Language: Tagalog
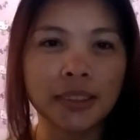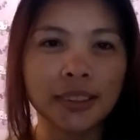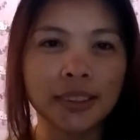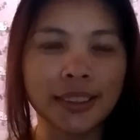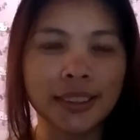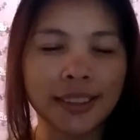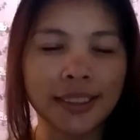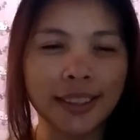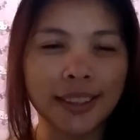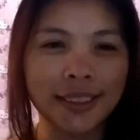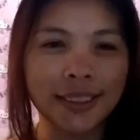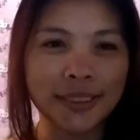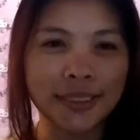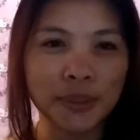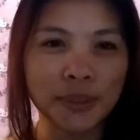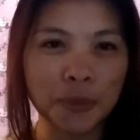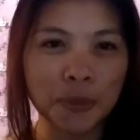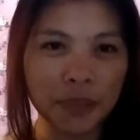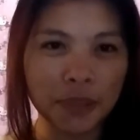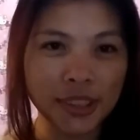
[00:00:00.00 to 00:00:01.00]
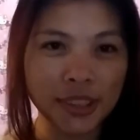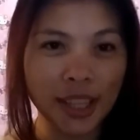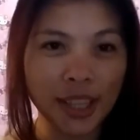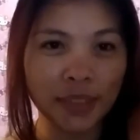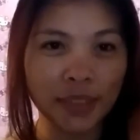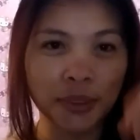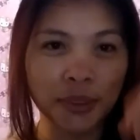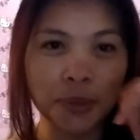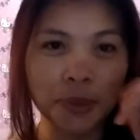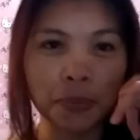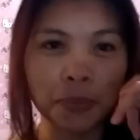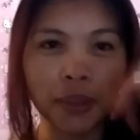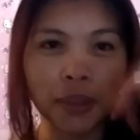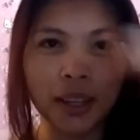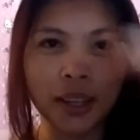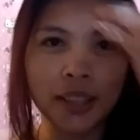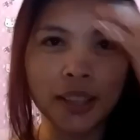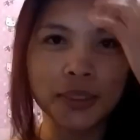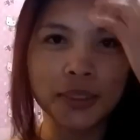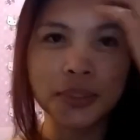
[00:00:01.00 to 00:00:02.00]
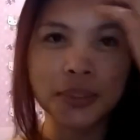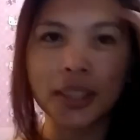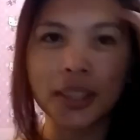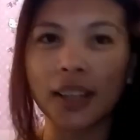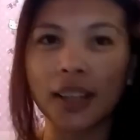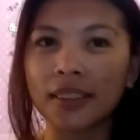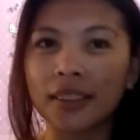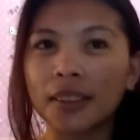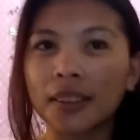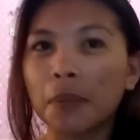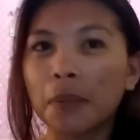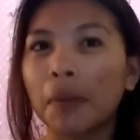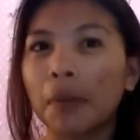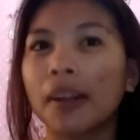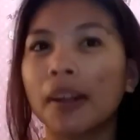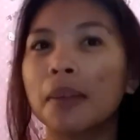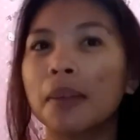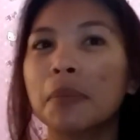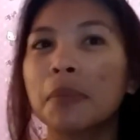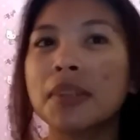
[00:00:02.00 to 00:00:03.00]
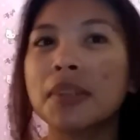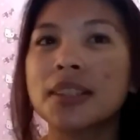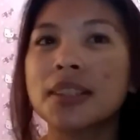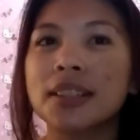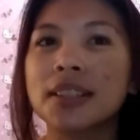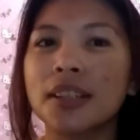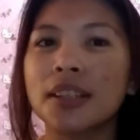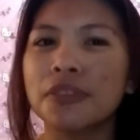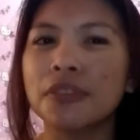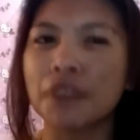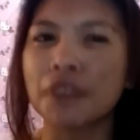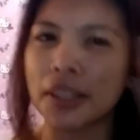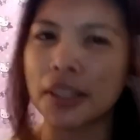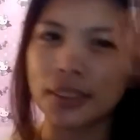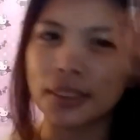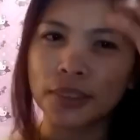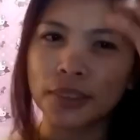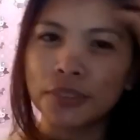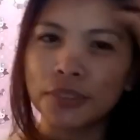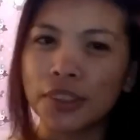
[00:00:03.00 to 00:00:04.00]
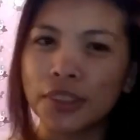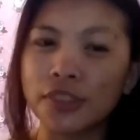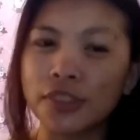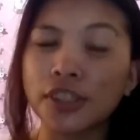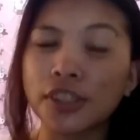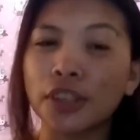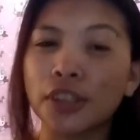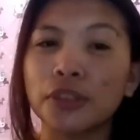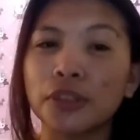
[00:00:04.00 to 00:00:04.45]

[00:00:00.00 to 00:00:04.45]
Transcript: Tinagalan ko masyado yung pag-ano sa kanya para mas effective din siya.